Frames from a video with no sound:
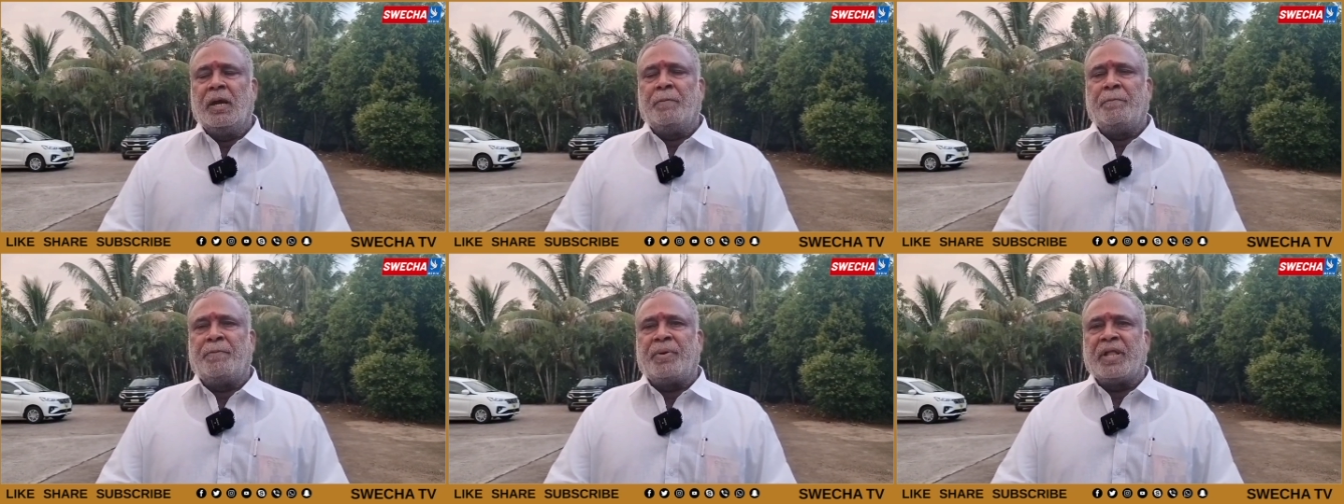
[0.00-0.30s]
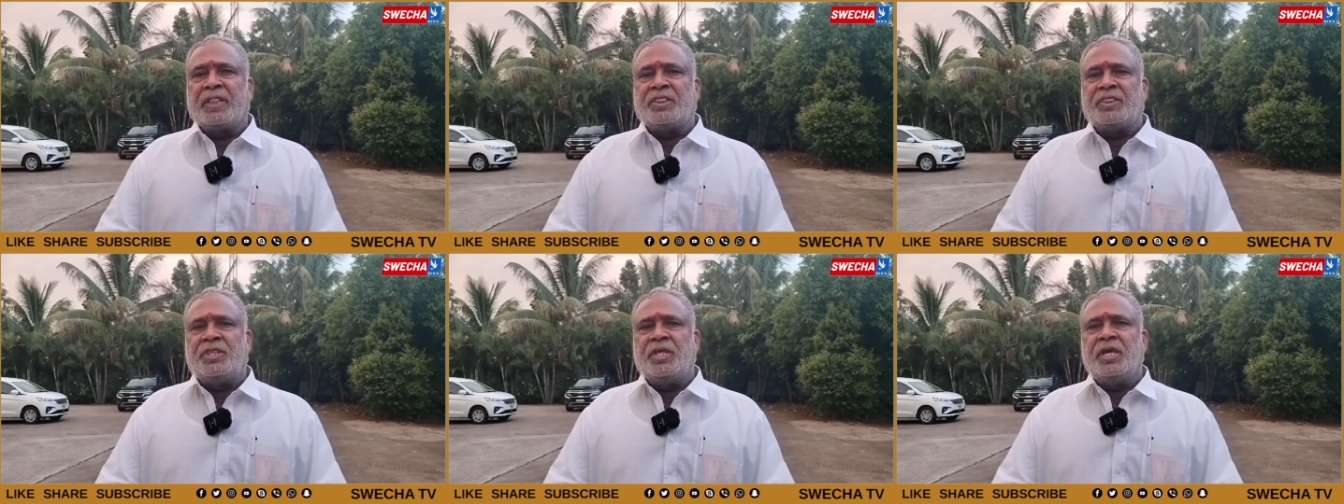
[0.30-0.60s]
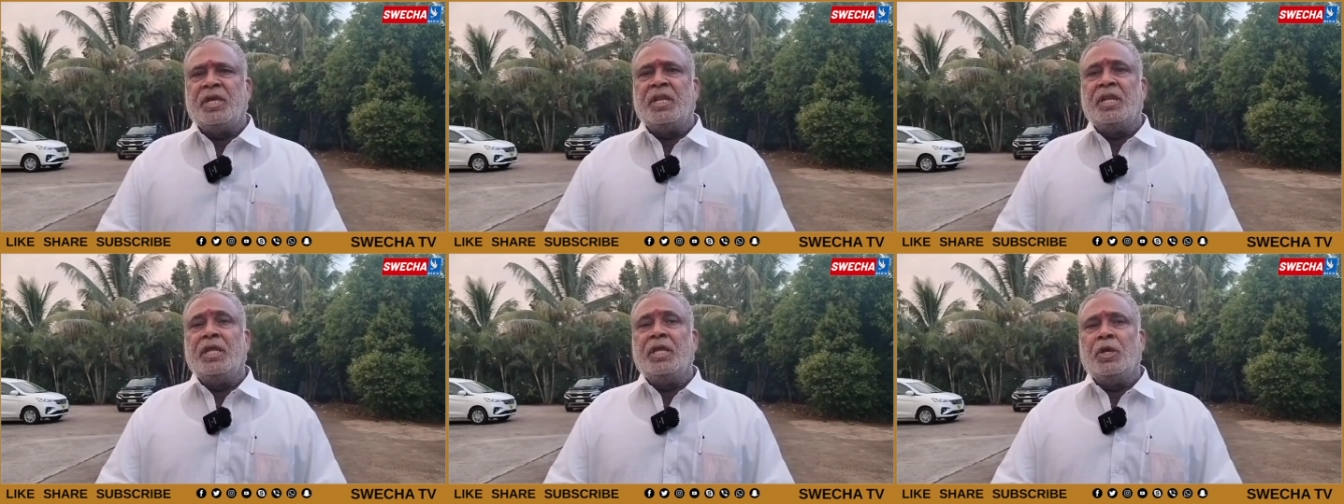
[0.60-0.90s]
ప్రతి
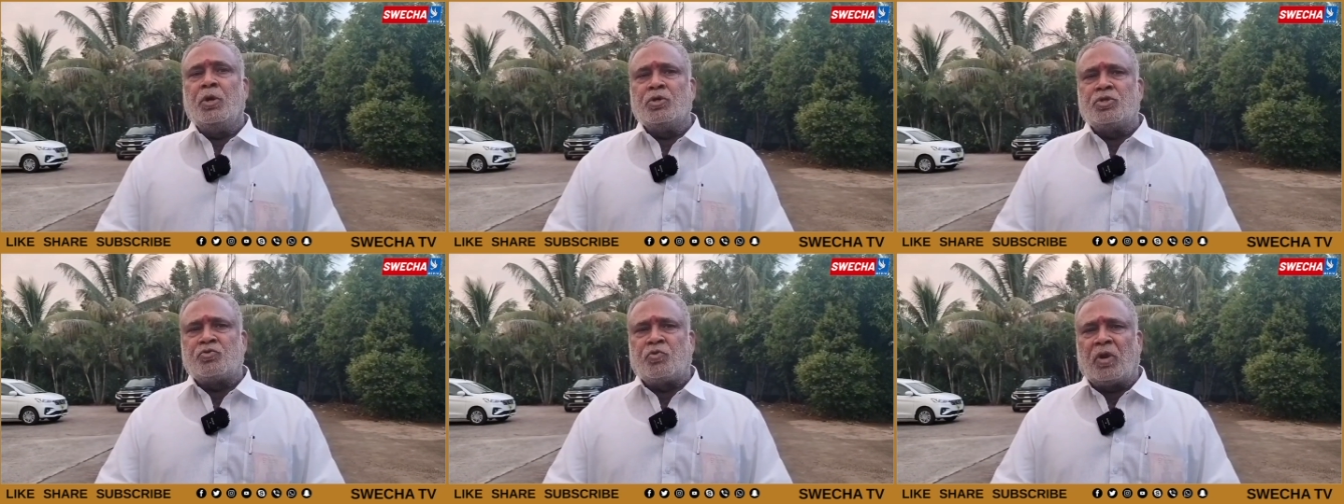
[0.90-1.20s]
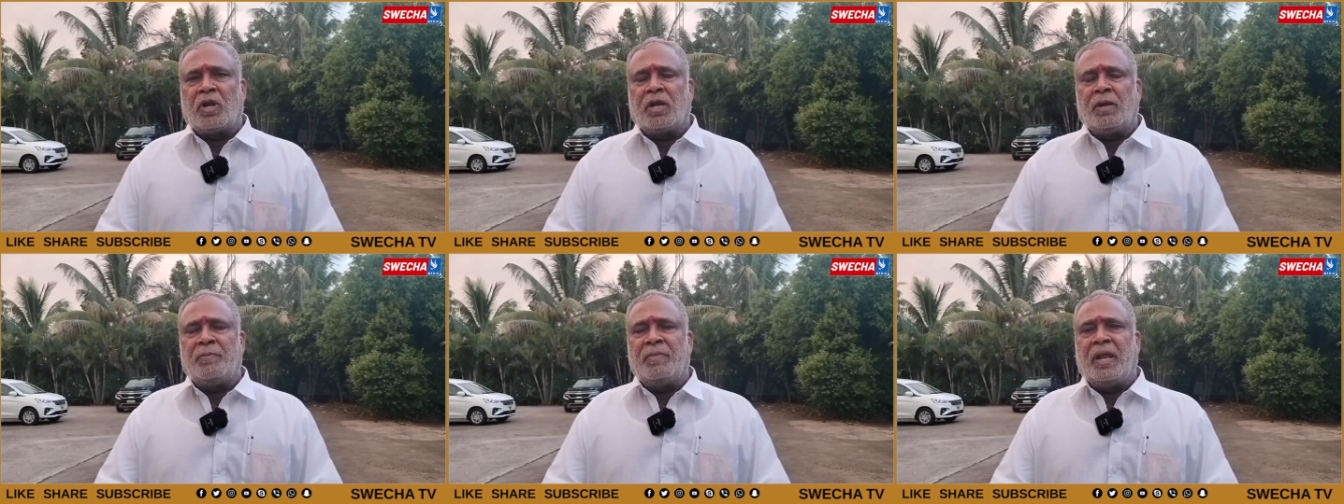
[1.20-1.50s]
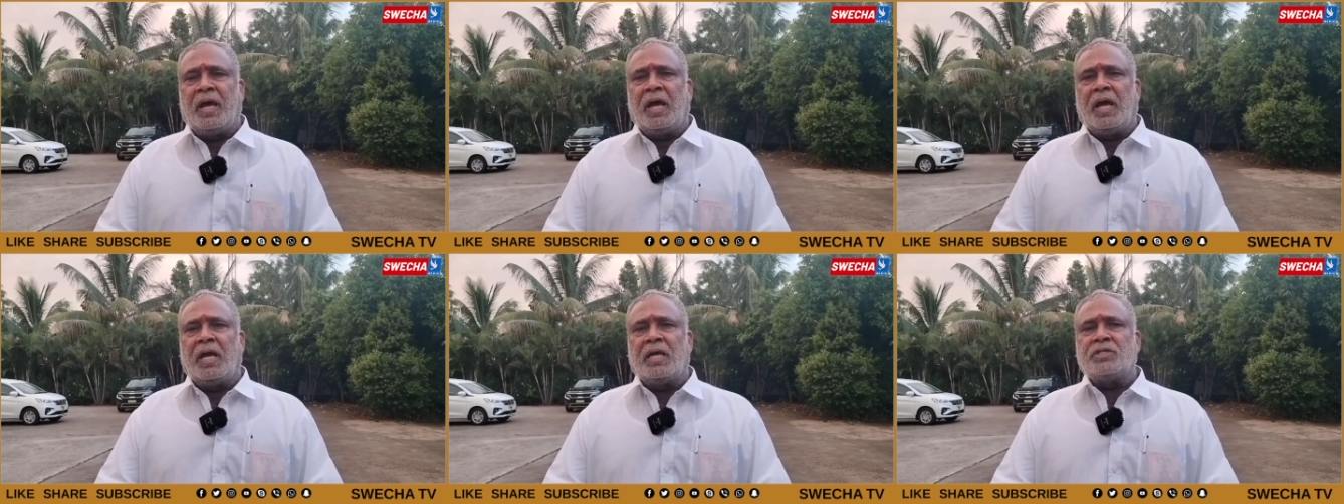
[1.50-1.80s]
నియోజకవర్గంలో
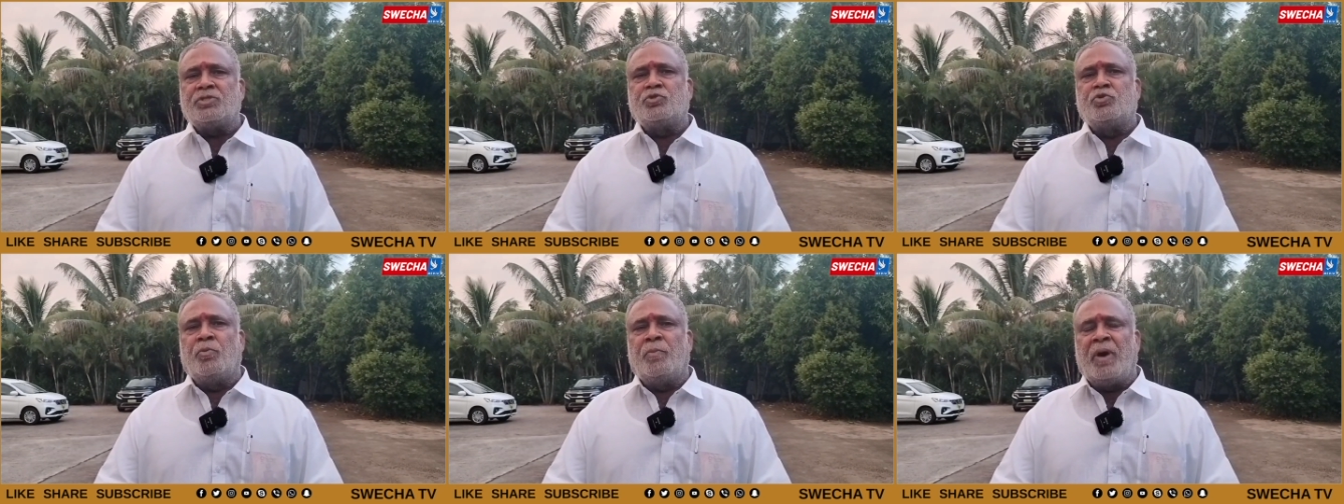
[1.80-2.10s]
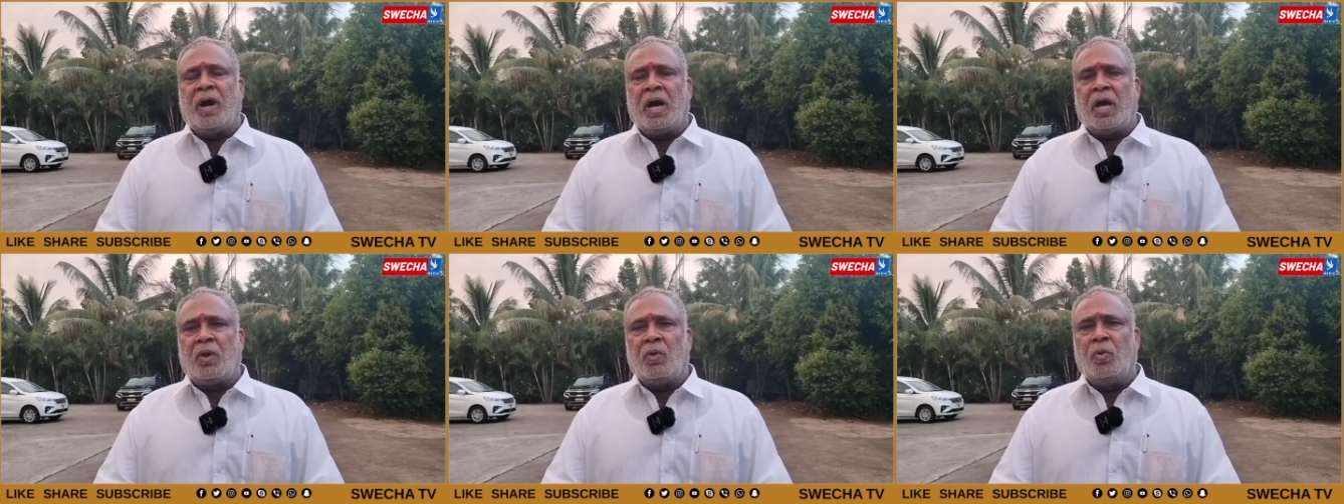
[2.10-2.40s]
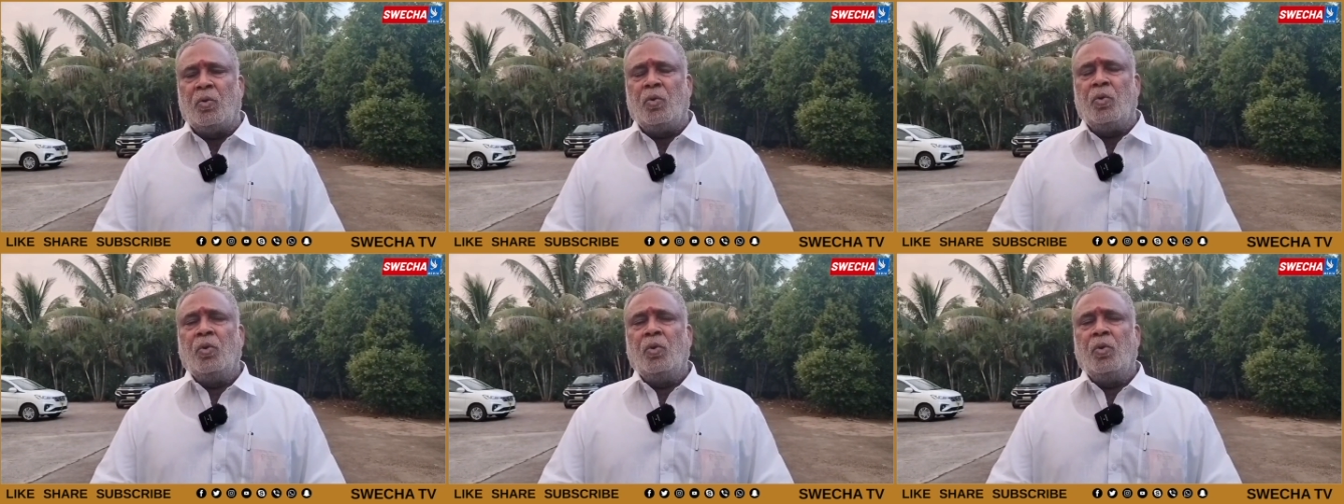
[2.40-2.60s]
సుమారు